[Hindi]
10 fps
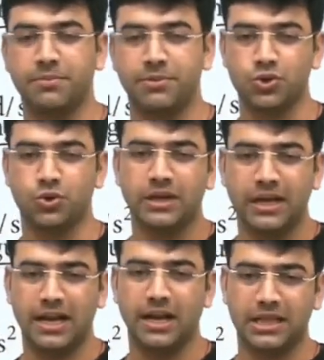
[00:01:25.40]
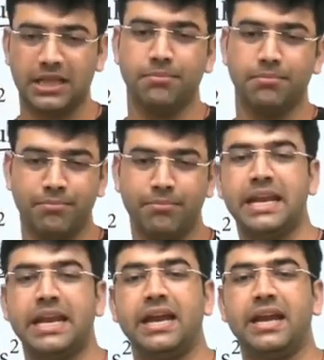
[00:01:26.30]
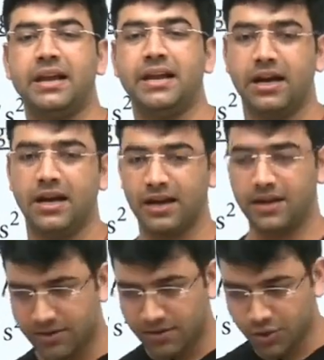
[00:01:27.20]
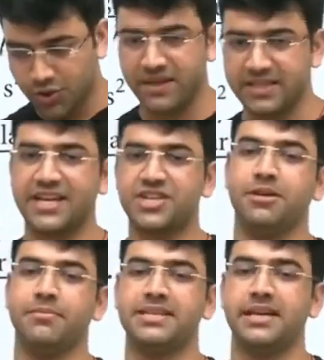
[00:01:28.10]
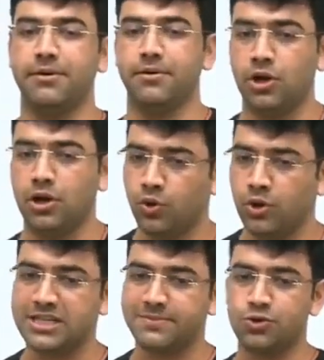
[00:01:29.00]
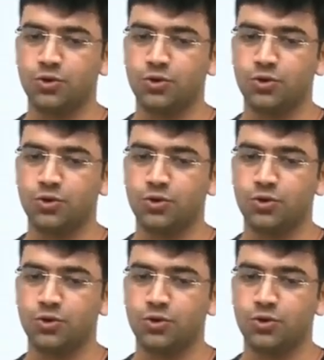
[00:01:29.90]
हुए थे बच्चों है ना मतलब मेरे आ, उसमें सेक्शन में से न, 19